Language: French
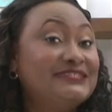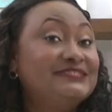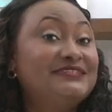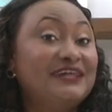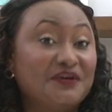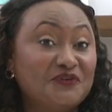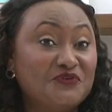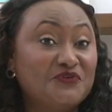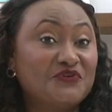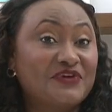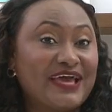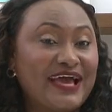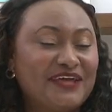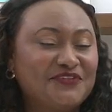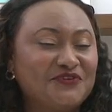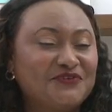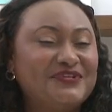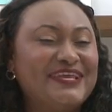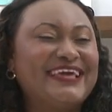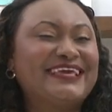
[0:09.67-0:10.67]
dans le
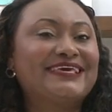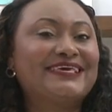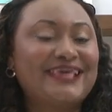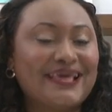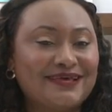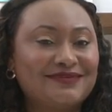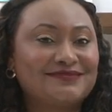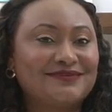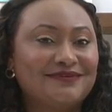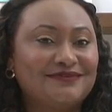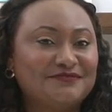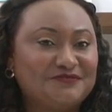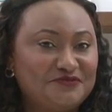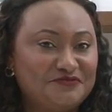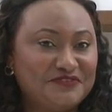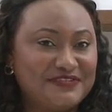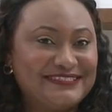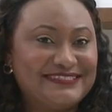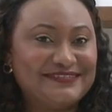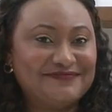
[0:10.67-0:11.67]
cadre des 15 ans du
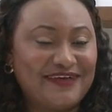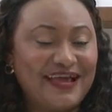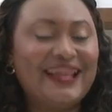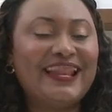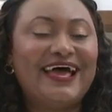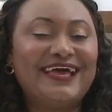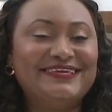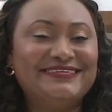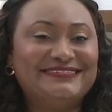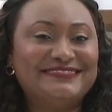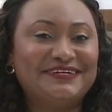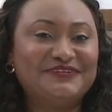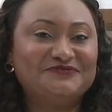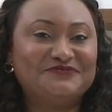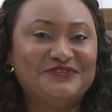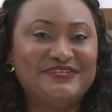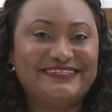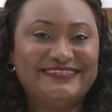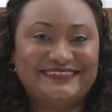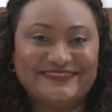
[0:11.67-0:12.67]
festival Haïti en
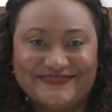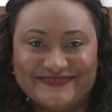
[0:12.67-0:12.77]
folie.